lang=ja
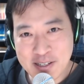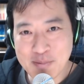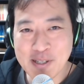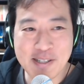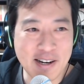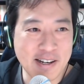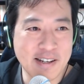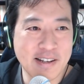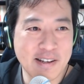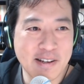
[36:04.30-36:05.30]
しますか。
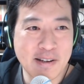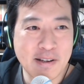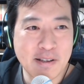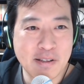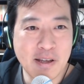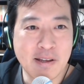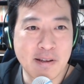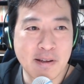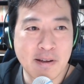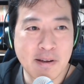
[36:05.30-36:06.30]
で、
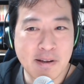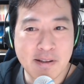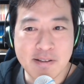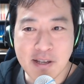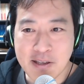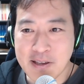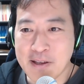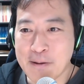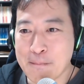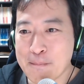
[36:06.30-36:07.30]
ぜひ、